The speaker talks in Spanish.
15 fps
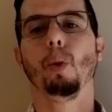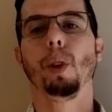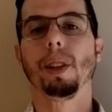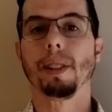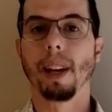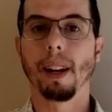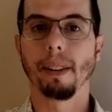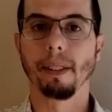
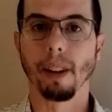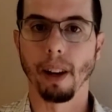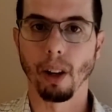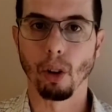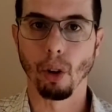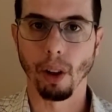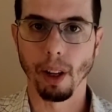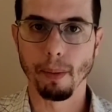Luis Arce,
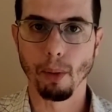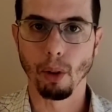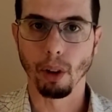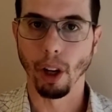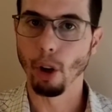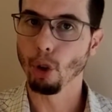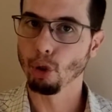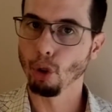
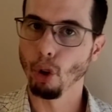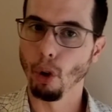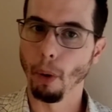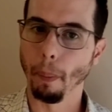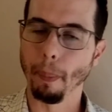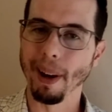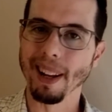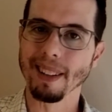recordemos que no
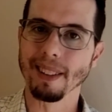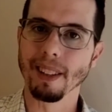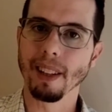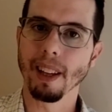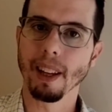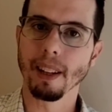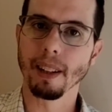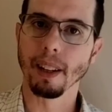solo es
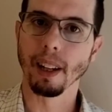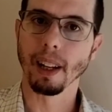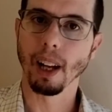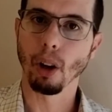presidente,